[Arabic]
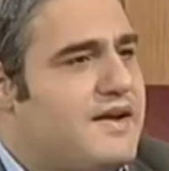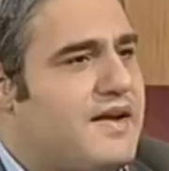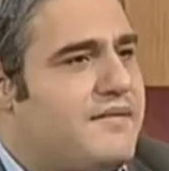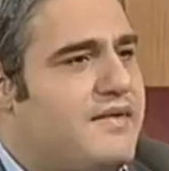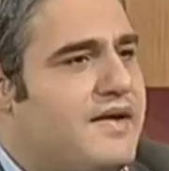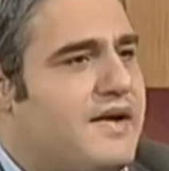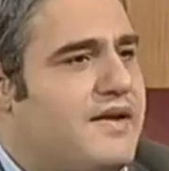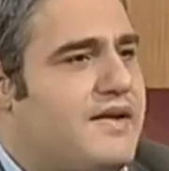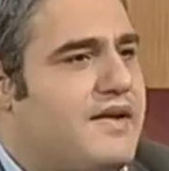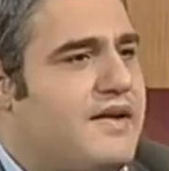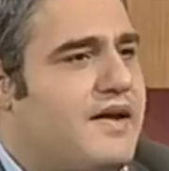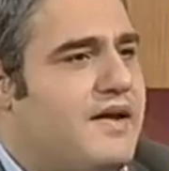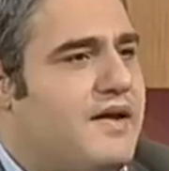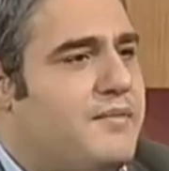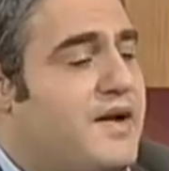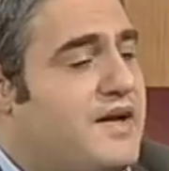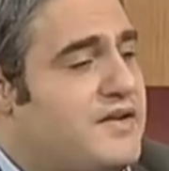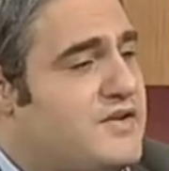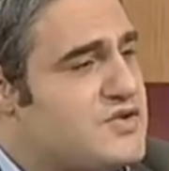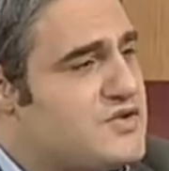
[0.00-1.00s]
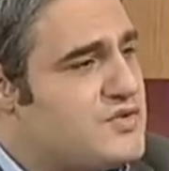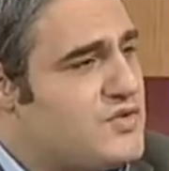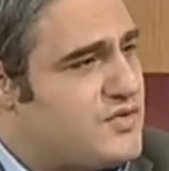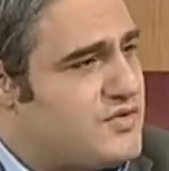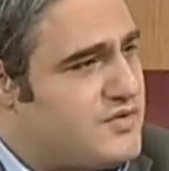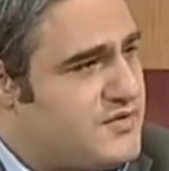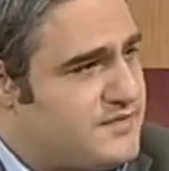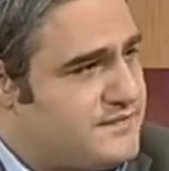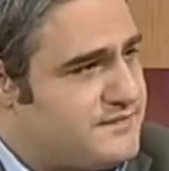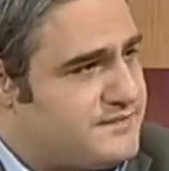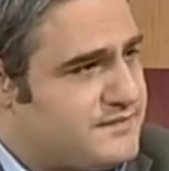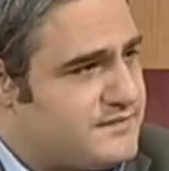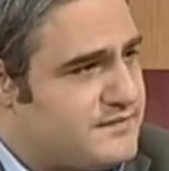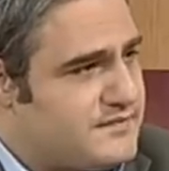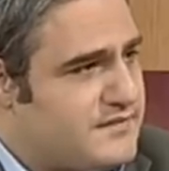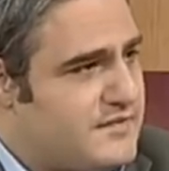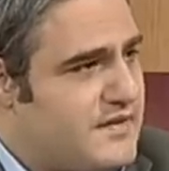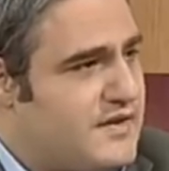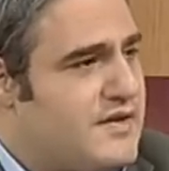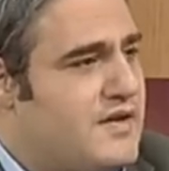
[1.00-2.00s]
كمان آه، بحث الصوت
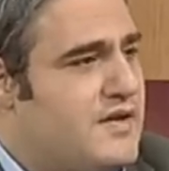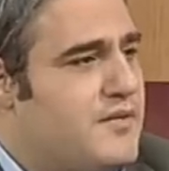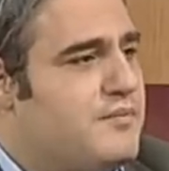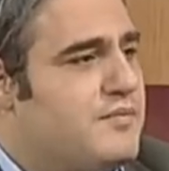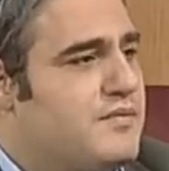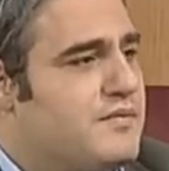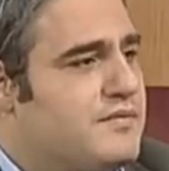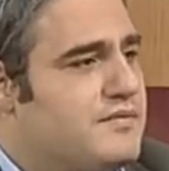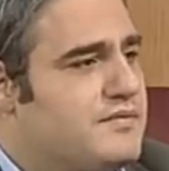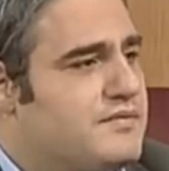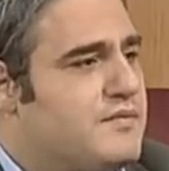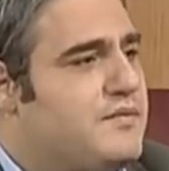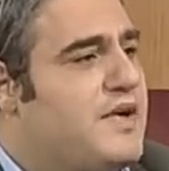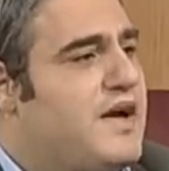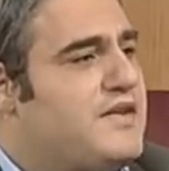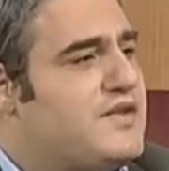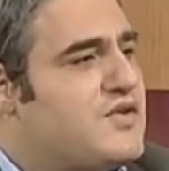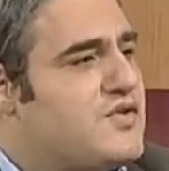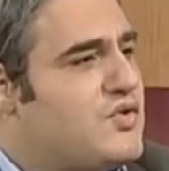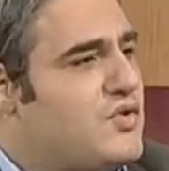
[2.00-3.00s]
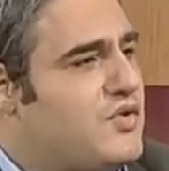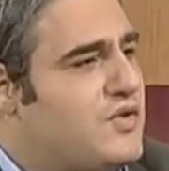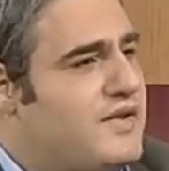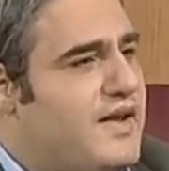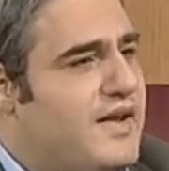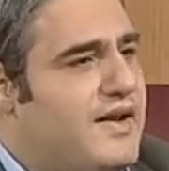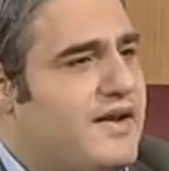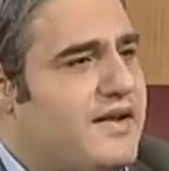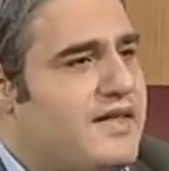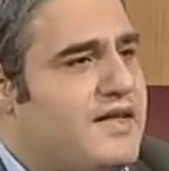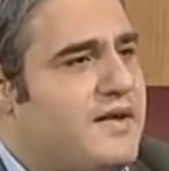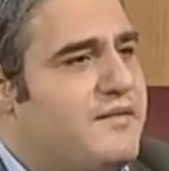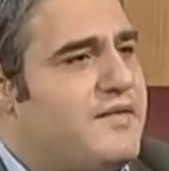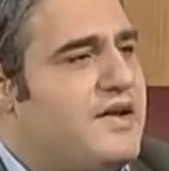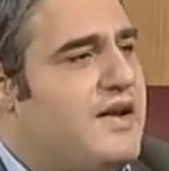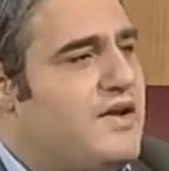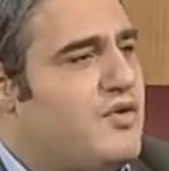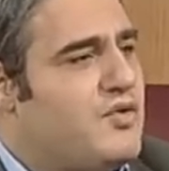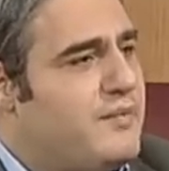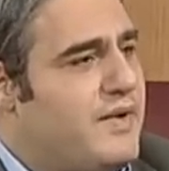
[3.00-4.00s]
بحة بحت الصوت هلا كثير من
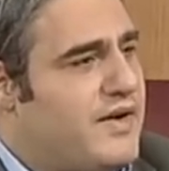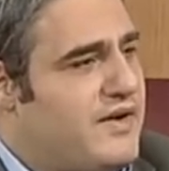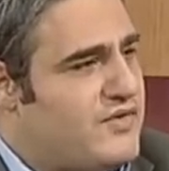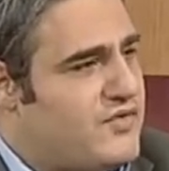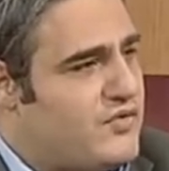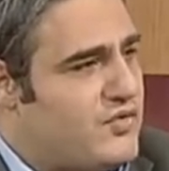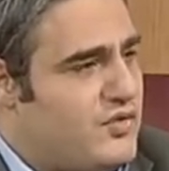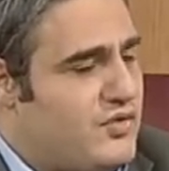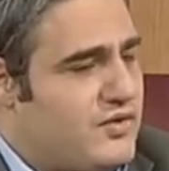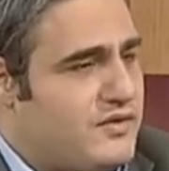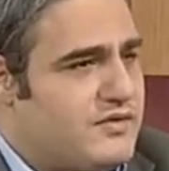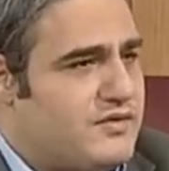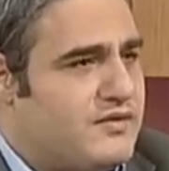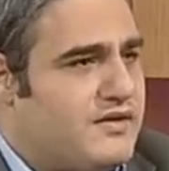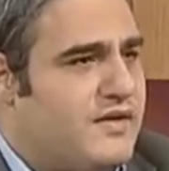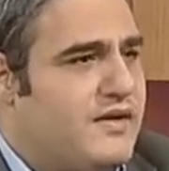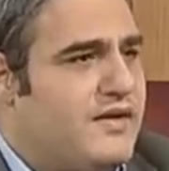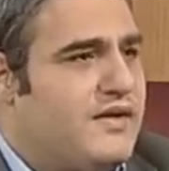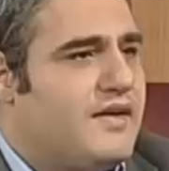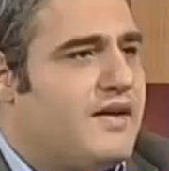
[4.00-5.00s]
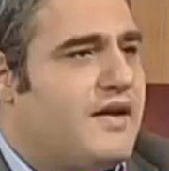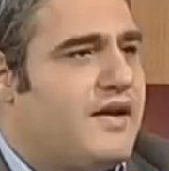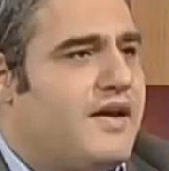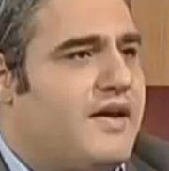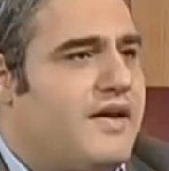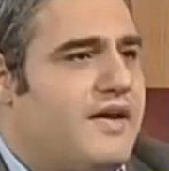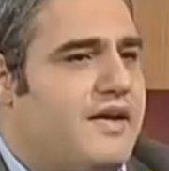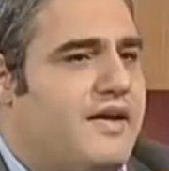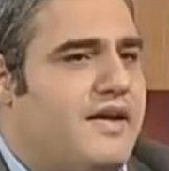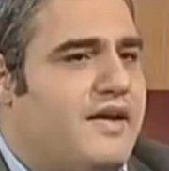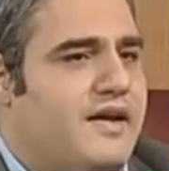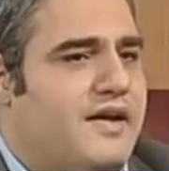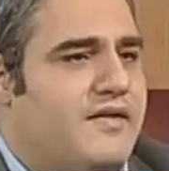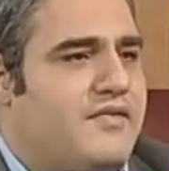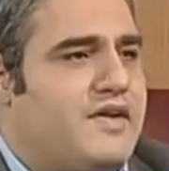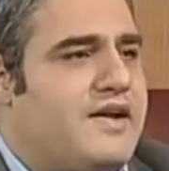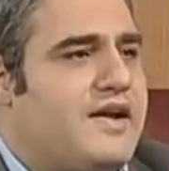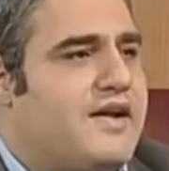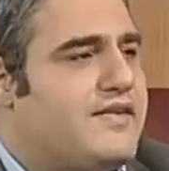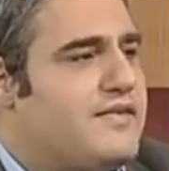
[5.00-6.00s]
اللي عندهم بحه صوت آه،
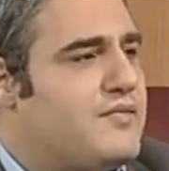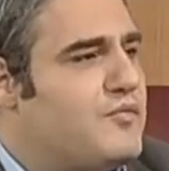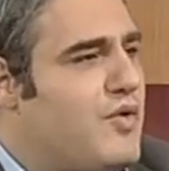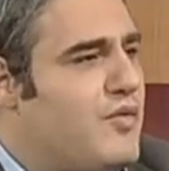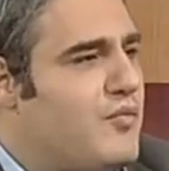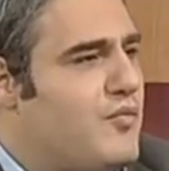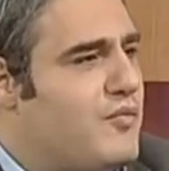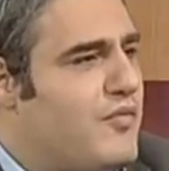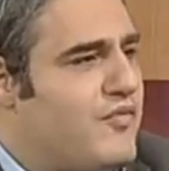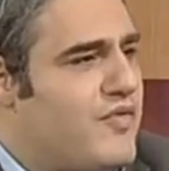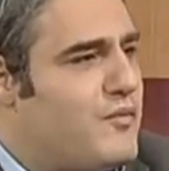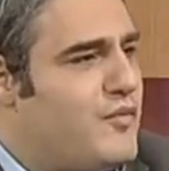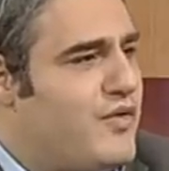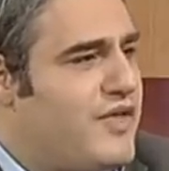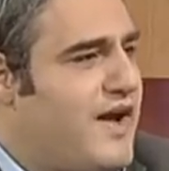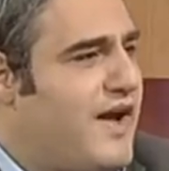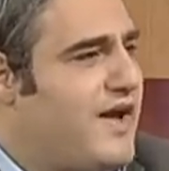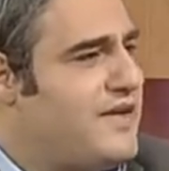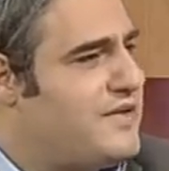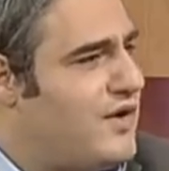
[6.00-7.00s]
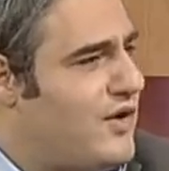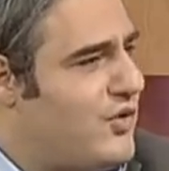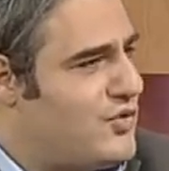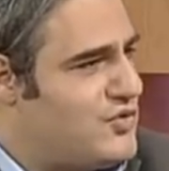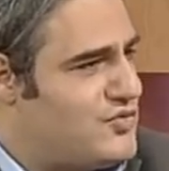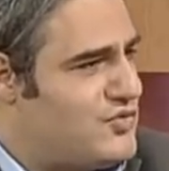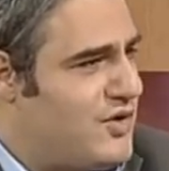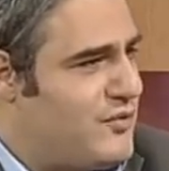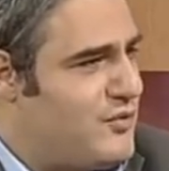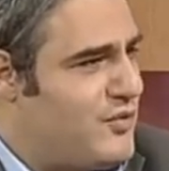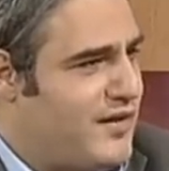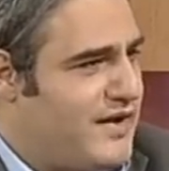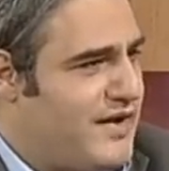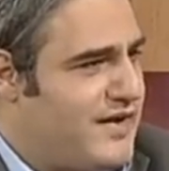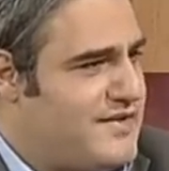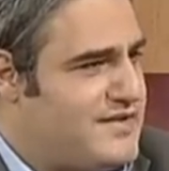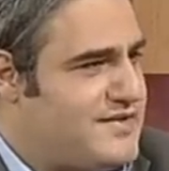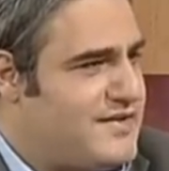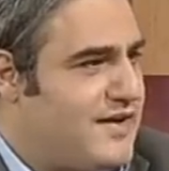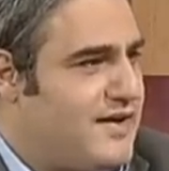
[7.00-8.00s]
في ناس في مذيعات تركوا الشغل من وراء
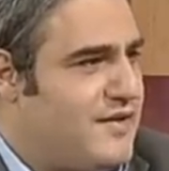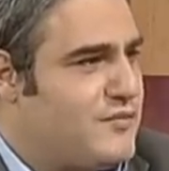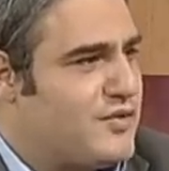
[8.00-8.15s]
هاي الشغله